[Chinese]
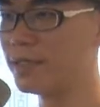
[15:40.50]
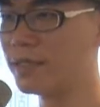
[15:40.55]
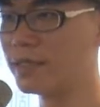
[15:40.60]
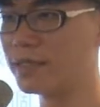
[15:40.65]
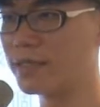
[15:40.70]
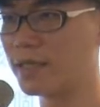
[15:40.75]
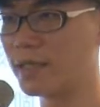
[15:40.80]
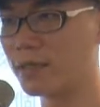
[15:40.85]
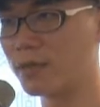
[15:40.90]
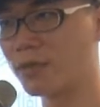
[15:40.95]

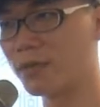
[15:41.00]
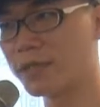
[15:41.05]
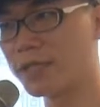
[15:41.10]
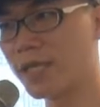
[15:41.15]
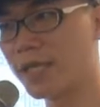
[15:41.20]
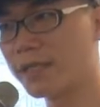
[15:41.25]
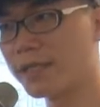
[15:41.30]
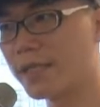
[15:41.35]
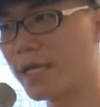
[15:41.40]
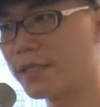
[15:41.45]
那国
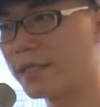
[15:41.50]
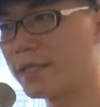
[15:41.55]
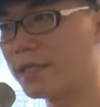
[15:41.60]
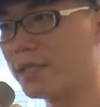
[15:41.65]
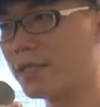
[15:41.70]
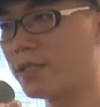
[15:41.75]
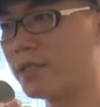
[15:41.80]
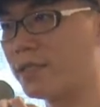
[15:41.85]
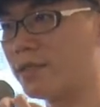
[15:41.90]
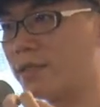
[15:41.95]
家应该给
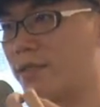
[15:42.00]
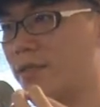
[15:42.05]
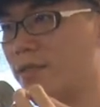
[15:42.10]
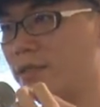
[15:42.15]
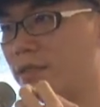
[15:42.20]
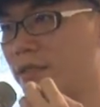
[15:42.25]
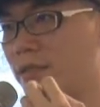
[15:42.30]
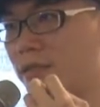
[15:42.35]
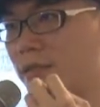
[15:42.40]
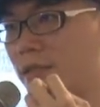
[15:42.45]
你。
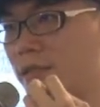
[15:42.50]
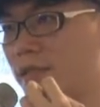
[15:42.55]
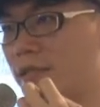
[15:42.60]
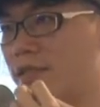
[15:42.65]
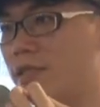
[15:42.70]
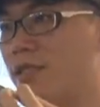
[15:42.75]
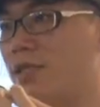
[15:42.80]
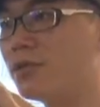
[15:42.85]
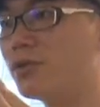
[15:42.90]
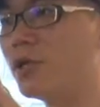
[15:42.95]
给你
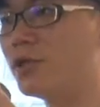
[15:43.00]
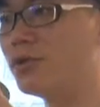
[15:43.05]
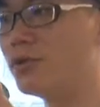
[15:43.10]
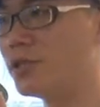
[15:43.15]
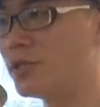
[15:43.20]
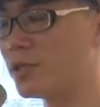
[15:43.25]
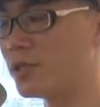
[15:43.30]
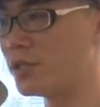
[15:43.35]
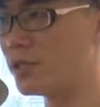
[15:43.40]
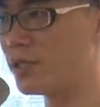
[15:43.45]
机会去
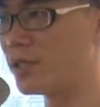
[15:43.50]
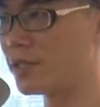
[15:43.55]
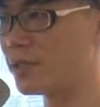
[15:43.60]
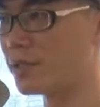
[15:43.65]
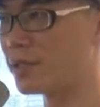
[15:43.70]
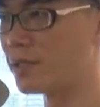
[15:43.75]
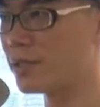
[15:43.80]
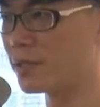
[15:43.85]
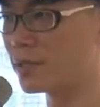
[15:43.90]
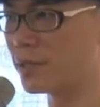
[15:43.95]
实现，
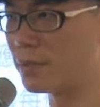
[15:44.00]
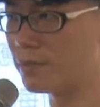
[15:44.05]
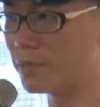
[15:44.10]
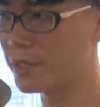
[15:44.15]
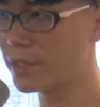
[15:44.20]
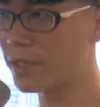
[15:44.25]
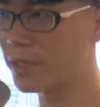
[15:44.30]
而且必